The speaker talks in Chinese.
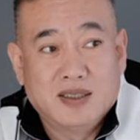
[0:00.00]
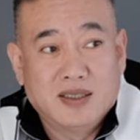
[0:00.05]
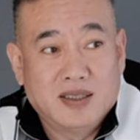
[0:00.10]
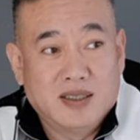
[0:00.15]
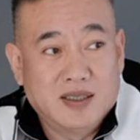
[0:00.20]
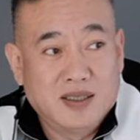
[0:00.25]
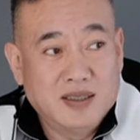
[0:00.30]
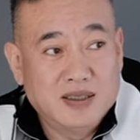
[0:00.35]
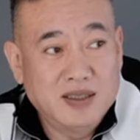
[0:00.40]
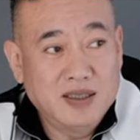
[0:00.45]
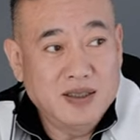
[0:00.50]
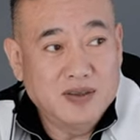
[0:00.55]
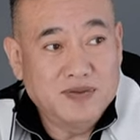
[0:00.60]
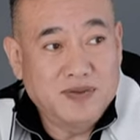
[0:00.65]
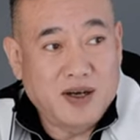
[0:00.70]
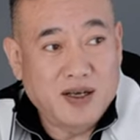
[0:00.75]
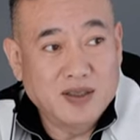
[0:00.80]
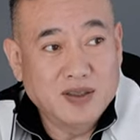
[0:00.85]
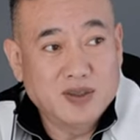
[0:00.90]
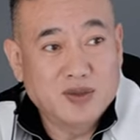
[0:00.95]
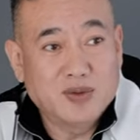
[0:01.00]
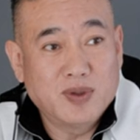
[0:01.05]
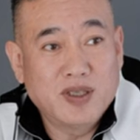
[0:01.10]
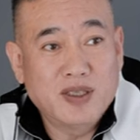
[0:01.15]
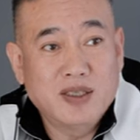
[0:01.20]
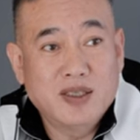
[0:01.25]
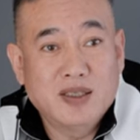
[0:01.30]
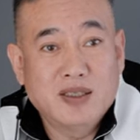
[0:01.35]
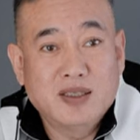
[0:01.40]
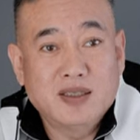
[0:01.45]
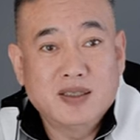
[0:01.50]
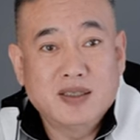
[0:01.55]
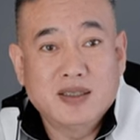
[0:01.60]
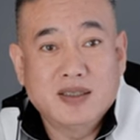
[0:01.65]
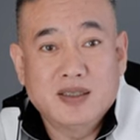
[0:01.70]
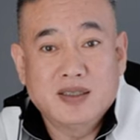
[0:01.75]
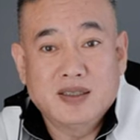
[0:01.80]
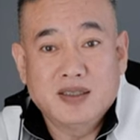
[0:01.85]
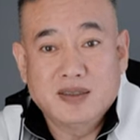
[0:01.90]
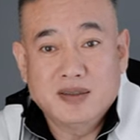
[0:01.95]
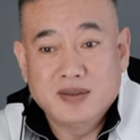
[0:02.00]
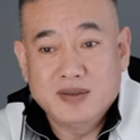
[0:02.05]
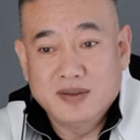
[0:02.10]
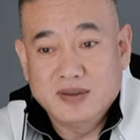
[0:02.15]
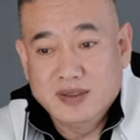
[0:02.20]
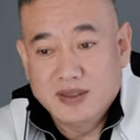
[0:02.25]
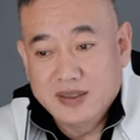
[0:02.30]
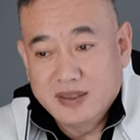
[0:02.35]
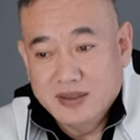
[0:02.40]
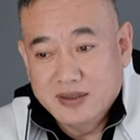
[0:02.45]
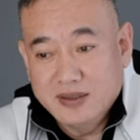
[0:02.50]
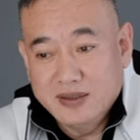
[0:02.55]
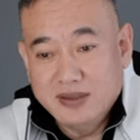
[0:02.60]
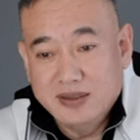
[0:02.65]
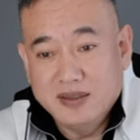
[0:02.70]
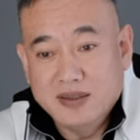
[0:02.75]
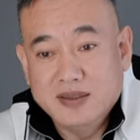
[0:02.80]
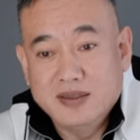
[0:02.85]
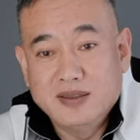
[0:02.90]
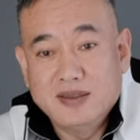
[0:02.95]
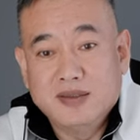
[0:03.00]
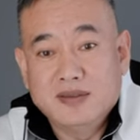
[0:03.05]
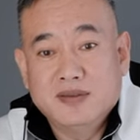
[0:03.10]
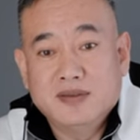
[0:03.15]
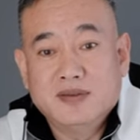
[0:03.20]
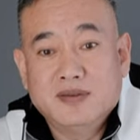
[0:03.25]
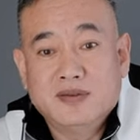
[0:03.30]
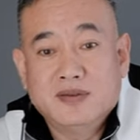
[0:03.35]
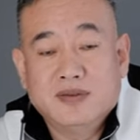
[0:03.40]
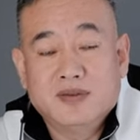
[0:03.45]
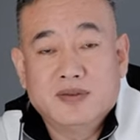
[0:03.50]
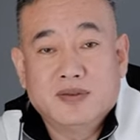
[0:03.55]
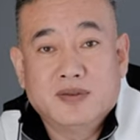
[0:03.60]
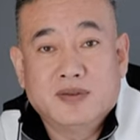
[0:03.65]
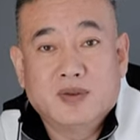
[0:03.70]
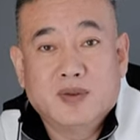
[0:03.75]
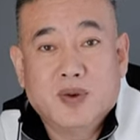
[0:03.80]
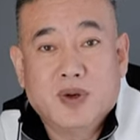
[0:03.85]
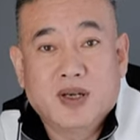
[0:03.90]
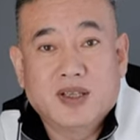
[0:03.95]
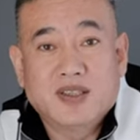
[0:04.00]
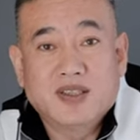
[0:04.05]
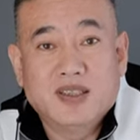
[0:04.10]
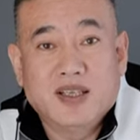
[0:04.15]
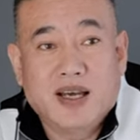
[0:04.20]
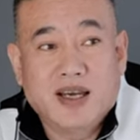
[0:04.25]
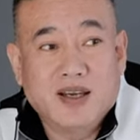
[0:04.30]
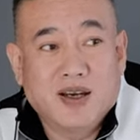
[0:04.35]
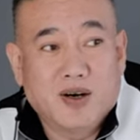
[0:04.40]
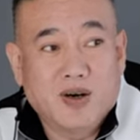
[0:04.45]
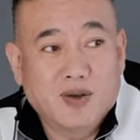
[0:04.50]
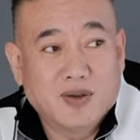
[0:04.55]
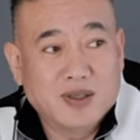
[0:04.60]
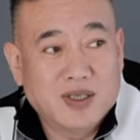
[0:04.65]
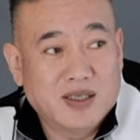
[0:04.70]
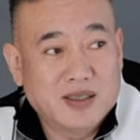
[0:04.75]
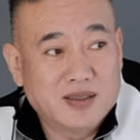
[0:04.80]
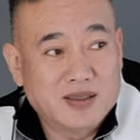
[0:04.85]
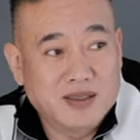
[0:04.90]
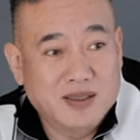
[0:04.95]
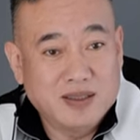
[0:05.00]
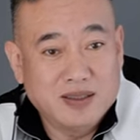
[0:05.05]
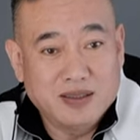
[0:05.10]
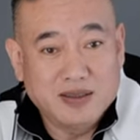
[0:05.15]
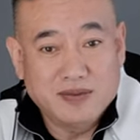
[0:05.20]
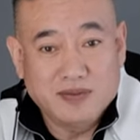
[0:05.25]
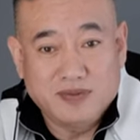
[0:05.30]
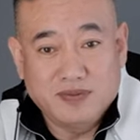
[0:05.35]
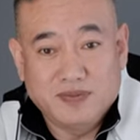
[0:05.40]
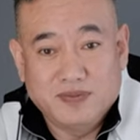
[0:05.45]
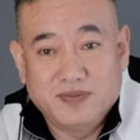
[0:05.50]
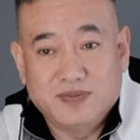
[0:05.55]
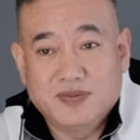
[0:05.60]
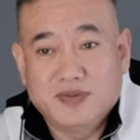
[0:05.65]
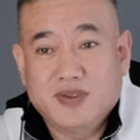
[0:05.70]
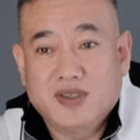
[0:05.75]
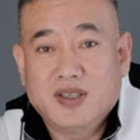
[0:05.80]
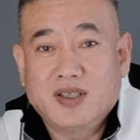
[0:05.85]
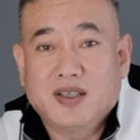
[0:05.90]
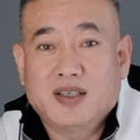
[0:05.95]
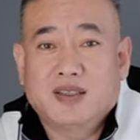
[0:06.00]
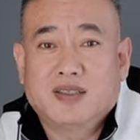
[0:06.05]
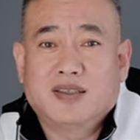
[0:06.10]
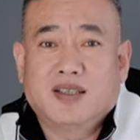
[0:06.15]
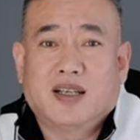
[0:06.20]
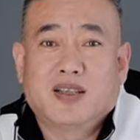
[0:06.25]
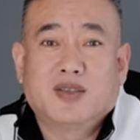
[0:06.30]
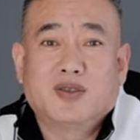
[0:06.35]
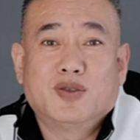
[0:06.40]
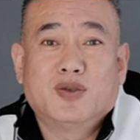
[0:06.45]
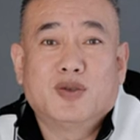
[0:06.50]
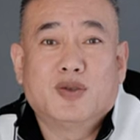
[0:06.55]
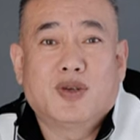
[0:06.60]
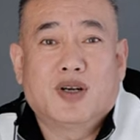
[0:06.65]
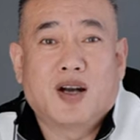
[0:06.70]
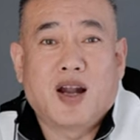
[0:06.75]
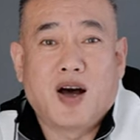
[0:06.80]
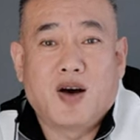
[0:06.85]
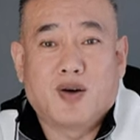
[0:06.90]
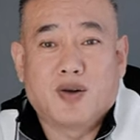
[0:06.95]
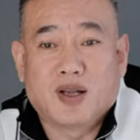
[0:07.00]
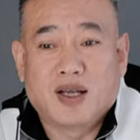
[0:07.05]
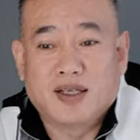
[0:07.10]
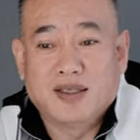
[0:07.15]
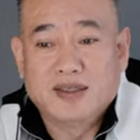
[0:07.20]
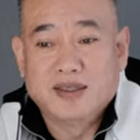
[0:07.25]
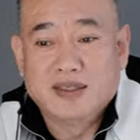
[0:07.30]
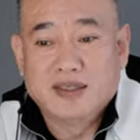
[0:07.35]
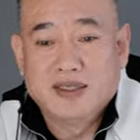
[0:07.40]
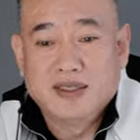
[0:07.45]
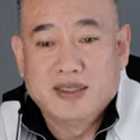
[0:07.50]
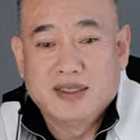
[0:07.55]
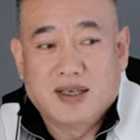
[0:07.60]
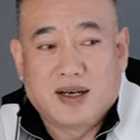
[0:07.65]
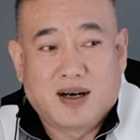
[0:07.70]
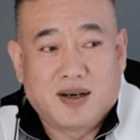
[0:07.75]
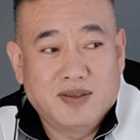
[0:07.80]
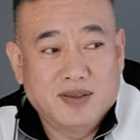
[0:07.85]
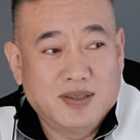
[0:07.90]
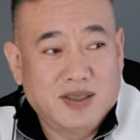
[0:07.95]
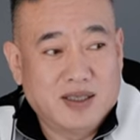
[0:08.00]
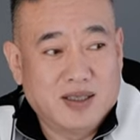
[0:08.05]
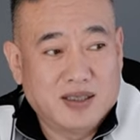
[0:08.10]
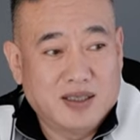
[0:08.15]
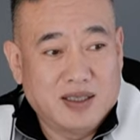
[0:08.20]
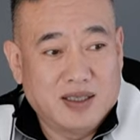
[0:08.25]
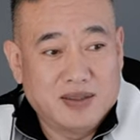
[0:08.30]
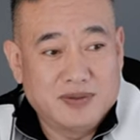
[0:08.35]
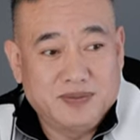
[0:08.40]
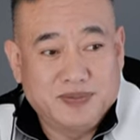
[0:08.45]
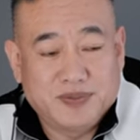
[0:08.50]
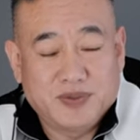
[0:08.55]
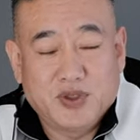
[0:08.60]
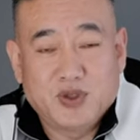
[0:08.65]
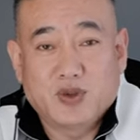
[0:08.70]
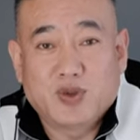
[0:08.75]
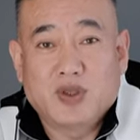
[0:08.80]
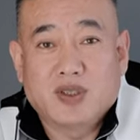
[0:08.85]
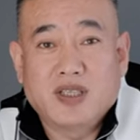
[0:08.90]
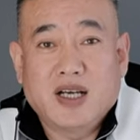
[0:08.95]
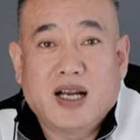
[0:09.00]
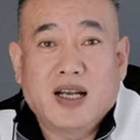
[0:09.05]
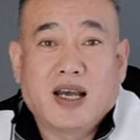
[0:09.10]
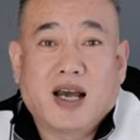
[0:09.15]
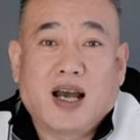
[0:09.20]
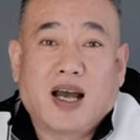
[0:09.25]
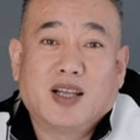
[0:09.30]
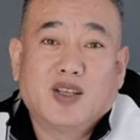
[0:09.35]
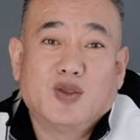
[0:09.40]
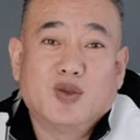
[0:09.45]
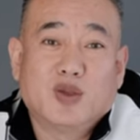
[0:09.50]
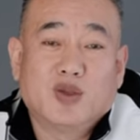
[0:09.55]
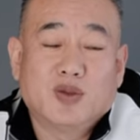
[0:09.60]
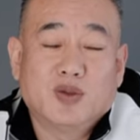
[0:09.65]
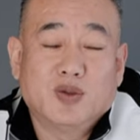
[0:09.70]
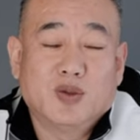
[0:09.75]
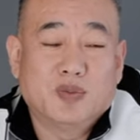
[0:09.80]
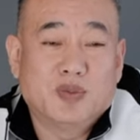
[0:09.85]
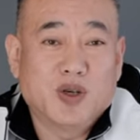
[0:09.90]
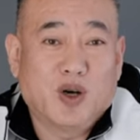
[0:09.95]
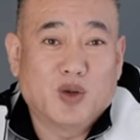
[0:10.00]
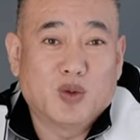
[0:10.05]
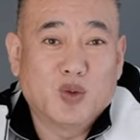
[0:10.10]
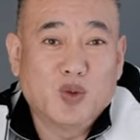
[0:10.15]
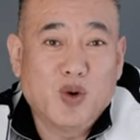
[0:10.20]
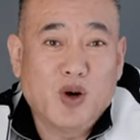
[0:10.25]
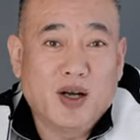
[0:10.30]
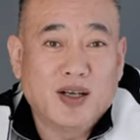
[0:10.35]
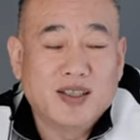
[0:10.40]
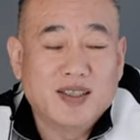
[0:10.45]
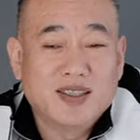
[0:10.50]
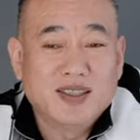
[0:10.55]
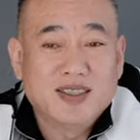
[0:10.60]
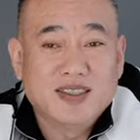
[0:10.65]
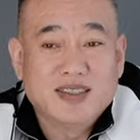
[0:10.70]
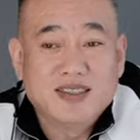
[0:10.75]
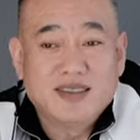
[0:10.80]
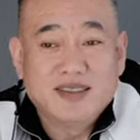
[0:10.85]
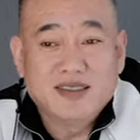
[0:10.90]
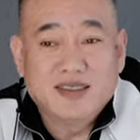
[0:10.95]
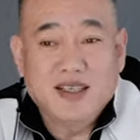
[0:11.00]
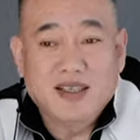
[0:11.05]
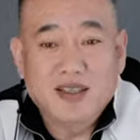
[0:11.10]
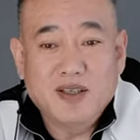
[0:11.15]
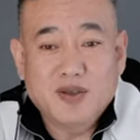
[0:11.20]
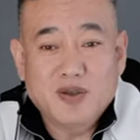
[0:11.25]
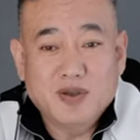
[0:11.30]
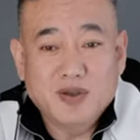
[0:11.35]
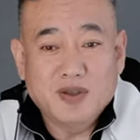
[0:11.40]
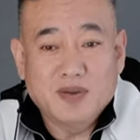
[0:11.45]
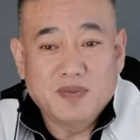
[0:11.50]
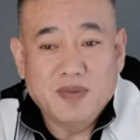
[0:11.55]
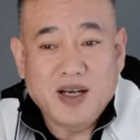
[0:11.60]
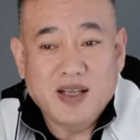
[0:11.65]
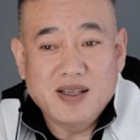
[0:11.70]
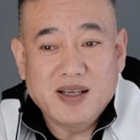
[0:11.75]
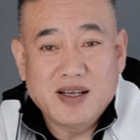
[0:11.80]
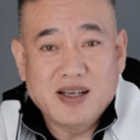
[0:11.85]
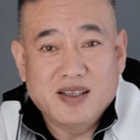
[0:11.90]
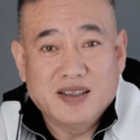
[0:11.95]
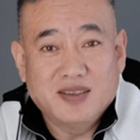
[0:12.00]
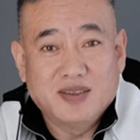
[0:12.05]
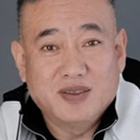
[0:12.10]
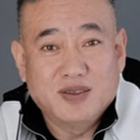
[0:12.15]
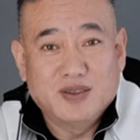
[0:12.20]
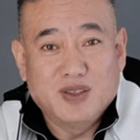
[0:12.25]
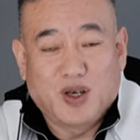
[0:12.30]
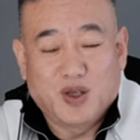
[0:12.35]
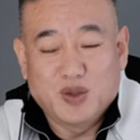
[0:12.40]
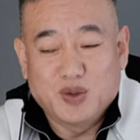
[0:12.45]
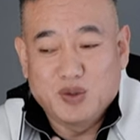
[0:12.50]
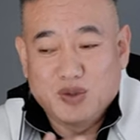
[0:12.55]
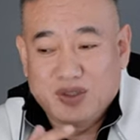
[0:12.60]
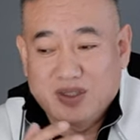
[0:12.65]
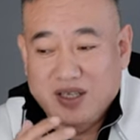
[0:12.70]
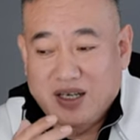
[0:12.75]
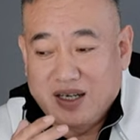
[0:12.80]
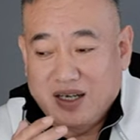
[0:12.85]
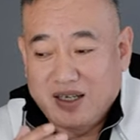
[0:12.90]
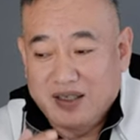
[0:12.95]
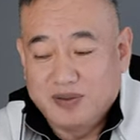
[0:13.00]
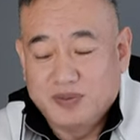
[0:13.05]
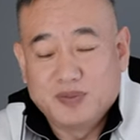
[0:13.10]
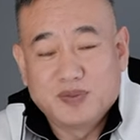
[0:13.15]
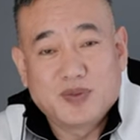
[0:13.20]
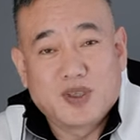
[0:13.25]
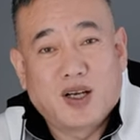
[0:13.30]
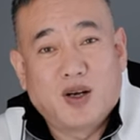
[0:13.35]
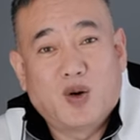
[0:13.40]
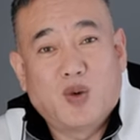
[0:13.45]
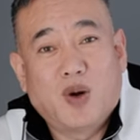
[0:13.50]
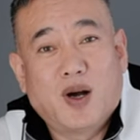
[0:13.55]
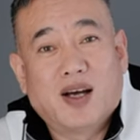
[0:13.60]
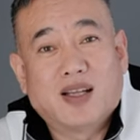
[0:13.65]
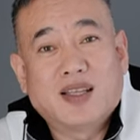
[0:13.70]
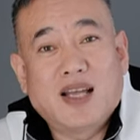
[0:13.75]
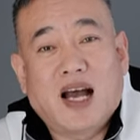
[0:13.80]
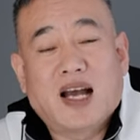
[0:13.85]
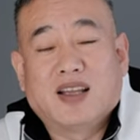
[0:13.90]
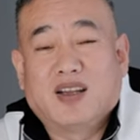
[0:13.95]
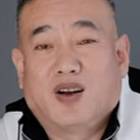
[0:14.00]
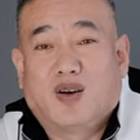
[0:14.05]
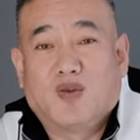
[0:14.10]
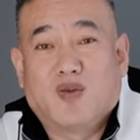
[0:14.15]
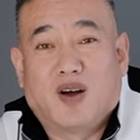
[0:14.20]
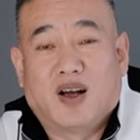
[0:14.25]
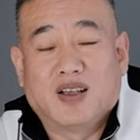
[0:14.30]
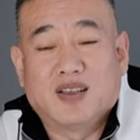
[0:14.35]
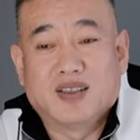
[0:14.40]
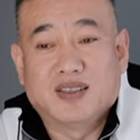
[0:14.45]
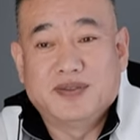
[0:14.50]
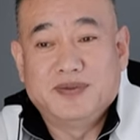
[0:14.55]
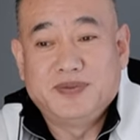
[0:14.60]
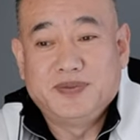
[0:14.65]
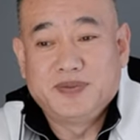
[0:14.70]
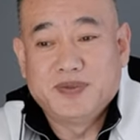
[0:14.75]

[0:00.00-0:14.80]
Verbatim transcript: 呃，那个房子随着这个，呃嗯，过了几年以后呢，这个这个显得就有点老了，而且呢，就是说家里孩子又又比较多，在这时候怎么办呢？姚总就想换个大一点房子，